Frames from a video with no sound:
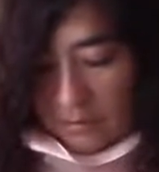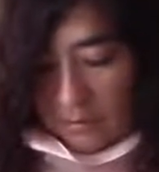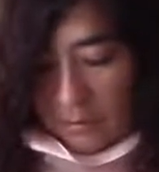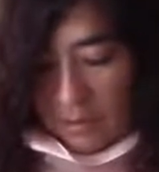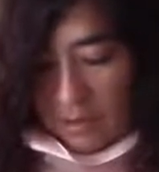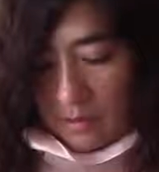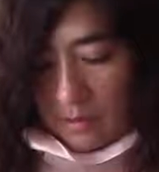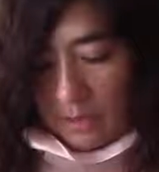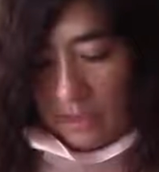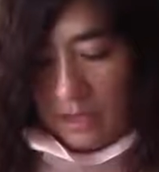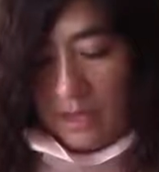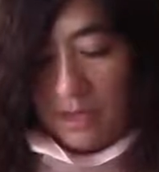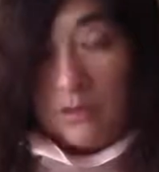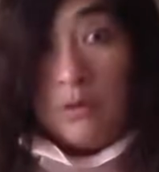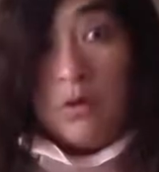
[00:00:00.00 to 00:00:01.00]
una vez que
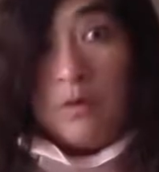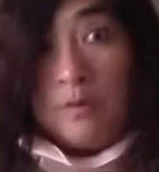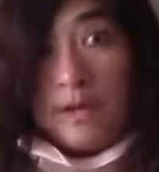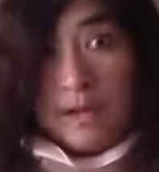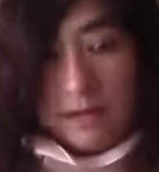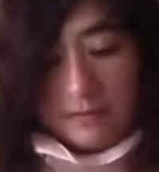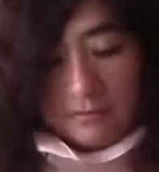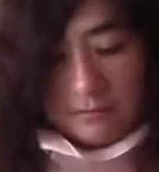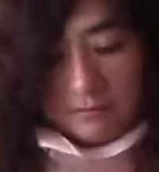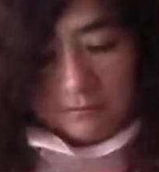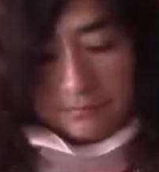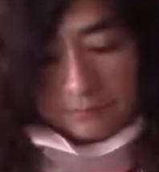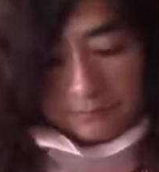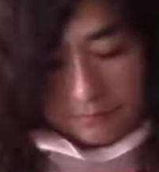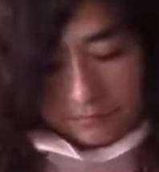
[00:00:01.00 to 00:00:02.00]
la doblan,
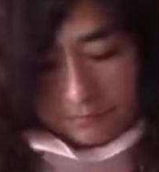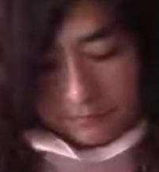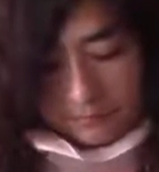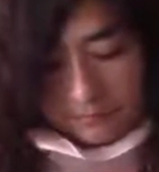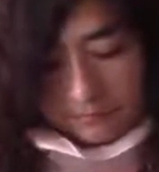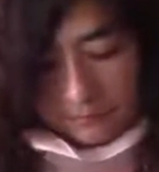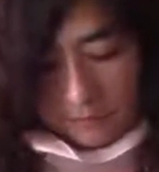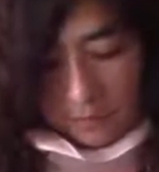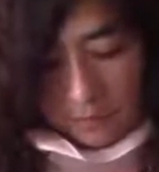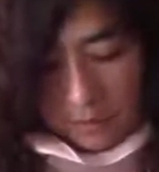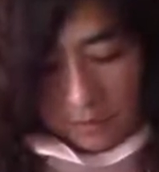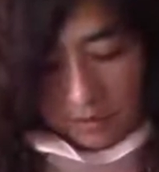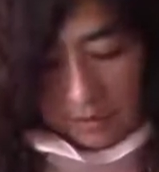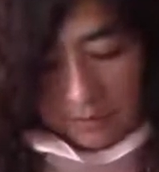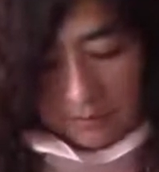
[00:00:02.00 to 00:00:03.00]

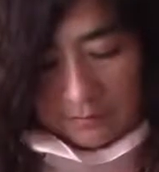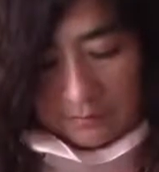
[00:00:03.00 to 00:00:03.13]
cortan.